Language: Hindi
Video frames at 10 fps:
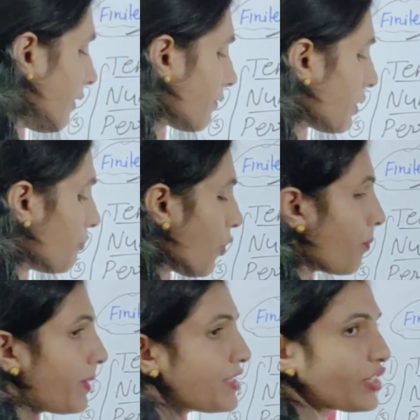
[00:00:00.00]
वर्ग की
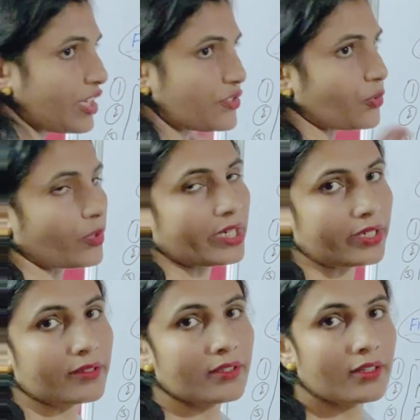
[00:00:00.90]
फॉर्म भी चेंज हो
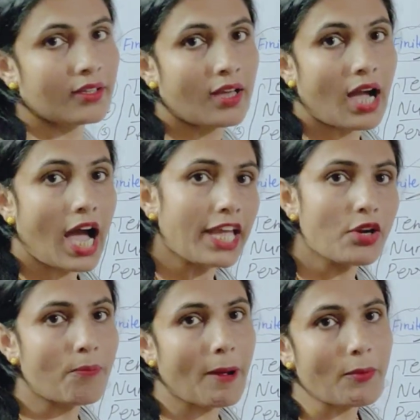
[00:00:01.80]
गई
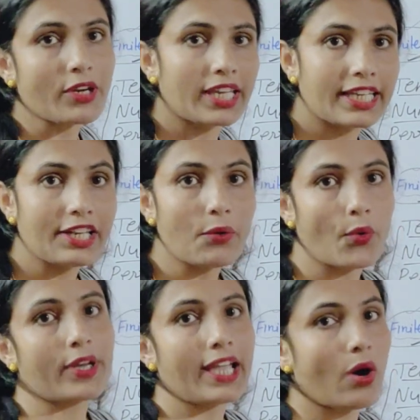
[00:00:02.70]
आई होप आपको क्लियर
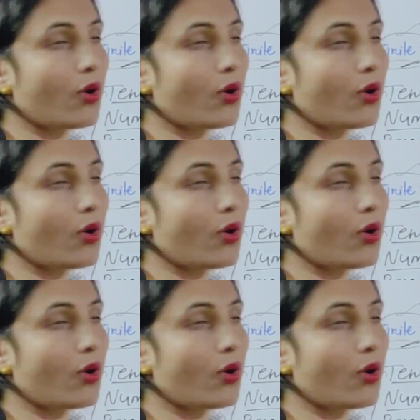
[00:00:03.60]
हो गया